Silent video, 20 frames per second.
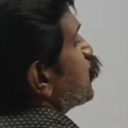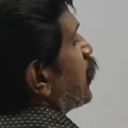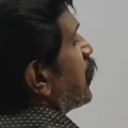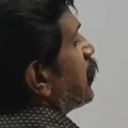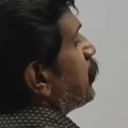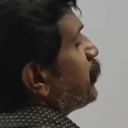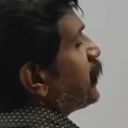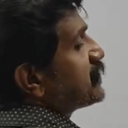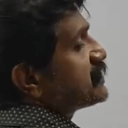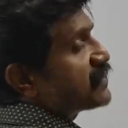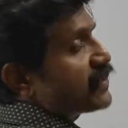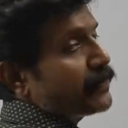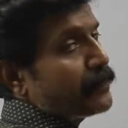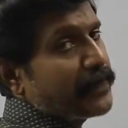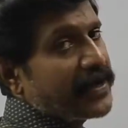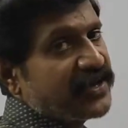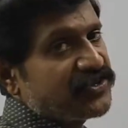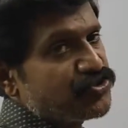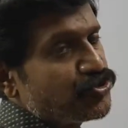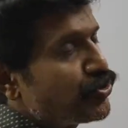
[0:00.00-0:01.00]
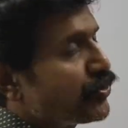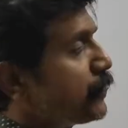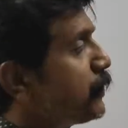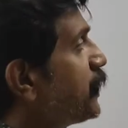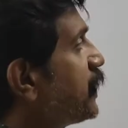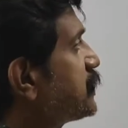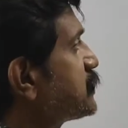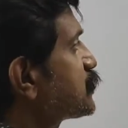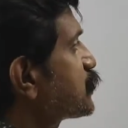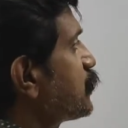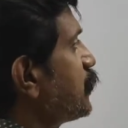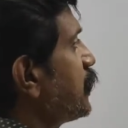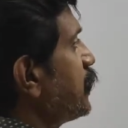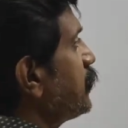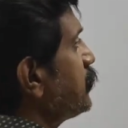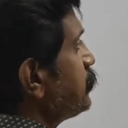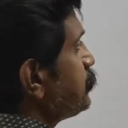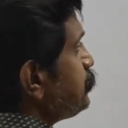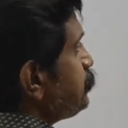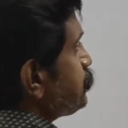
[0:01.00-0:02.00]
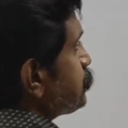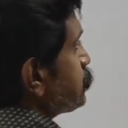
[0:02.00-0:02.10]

ஸ்கொயர் ப்ளஸ் இமேஜினரி பார்ட் ஸ்கொயர்